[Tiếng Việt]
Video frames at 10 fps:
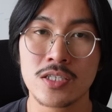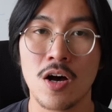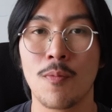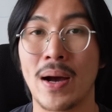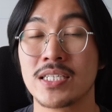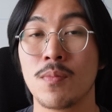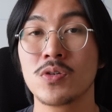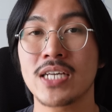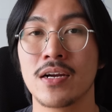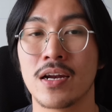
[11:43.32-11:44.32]
So bạn sẽ
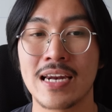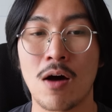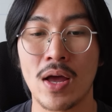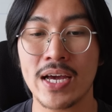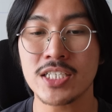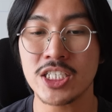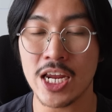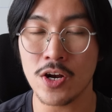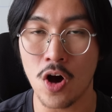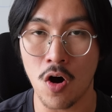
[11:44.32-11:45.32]
muốn xác định đâu là cái
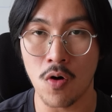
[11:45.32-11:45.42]
channel,